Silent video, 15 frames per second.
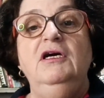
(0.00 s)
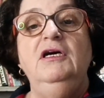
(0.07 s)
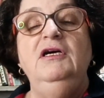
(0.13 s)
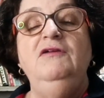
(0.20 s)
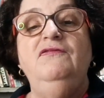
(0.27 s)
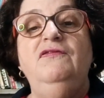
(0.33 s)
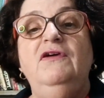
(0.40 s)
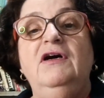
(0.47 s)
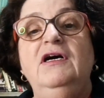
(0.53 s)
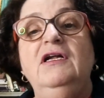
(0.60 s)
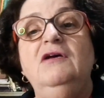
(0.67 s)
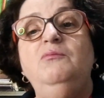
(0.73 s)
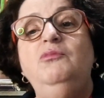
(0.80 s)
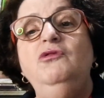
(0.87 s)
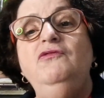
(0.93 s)
e
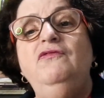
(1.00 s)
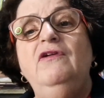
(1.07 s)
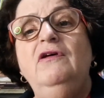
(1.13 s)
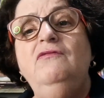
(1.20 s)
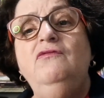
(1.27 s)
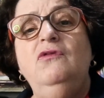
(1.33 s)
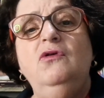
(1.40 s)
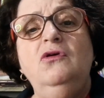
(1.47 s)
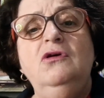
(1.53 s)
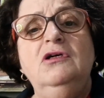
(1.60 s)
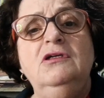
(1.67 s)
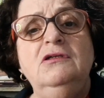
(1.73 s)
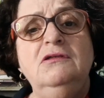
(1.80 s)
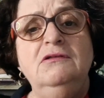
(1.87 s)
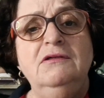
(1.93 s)
fala: Por favor,
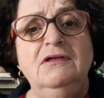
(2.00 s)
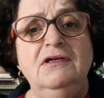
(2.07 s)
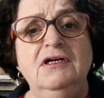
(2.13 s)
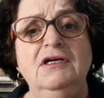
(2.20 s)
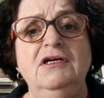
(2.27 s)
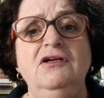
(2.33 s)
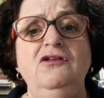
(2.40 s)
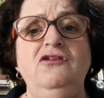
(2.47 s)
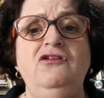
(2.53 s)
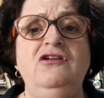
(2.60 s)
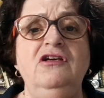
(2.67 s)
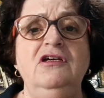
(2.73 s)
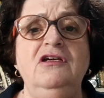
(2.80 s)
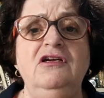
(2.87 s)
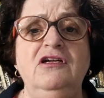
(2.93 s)

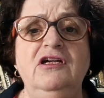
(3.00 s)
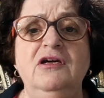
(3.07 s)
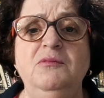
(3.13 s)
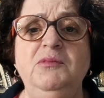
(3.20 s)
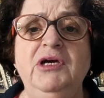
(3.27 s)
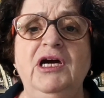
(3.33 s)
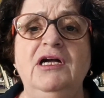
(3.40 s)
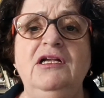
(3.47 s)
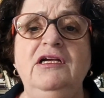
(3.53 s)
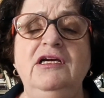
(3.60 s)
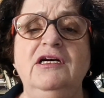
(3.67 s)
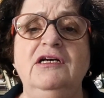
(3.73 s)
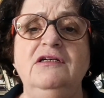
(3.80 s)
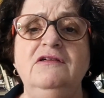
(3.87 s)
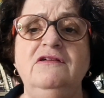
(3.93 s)
tire a minha
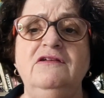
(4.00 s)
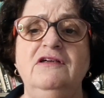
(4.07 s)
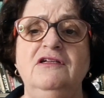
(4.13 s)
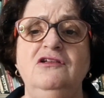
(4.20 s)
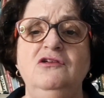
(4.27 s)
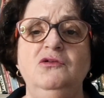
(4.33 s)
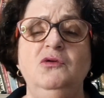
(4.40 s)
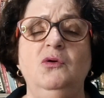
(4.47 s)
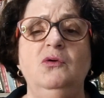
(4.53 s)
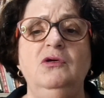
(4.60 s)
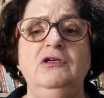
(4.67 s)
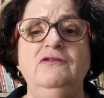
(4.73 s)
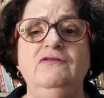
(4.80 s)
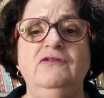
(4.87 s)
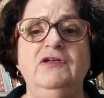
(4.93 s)
aliança de
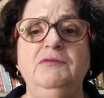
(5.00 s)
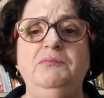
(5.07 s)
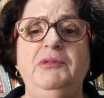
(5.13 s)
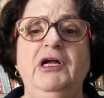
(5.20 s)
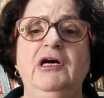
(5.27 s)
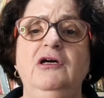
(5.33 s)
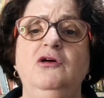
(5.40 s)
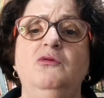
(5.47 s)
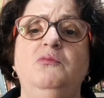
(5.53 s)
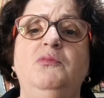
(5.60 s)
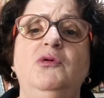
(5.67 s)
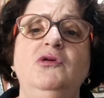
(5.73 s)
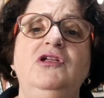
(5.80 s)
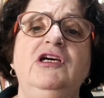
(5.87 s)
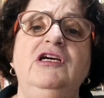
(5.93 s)
noiva para eu
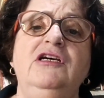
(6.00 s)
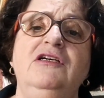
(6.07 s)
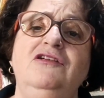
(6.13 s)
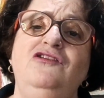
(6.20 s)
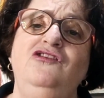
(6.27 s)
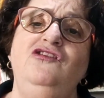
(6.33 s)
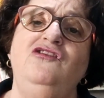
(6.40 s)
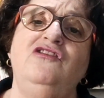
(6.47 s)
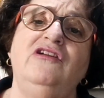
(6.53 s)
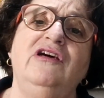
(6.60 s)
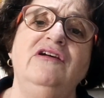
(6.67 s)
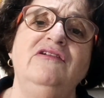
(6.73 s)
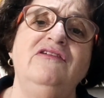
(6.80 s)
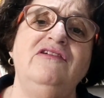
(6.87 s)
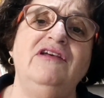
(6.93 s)
poder
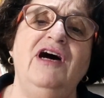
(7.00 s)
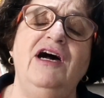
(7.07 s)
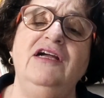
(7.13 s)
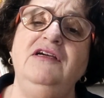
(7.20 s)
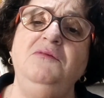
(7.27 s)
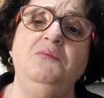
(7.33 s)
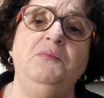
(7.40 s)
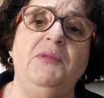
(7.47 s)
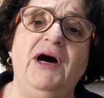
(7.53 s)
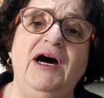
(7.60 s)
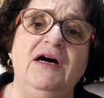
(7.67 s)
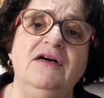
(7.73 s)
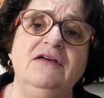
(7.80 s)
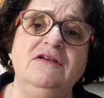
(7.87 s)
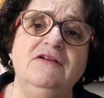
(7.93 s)
descansar em
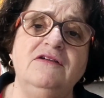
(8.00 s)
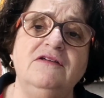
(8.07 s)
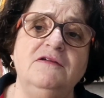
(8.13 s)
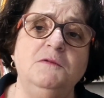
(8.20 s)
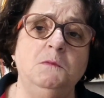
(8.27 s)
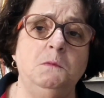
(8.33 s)
paz.